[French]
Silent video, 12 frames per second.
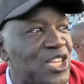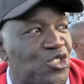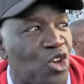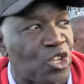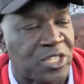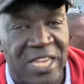des
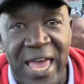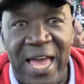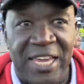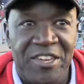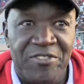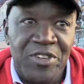choses qui
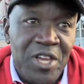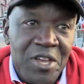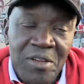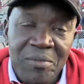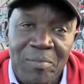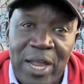arrivent.
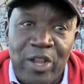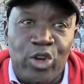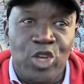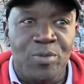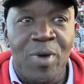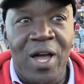
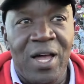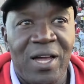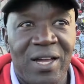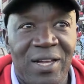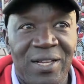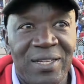
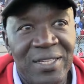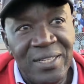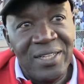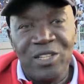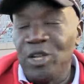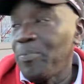Malheureusement,
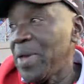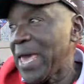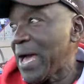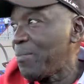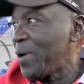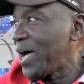le B
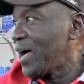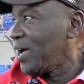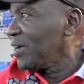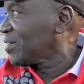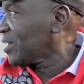à bas,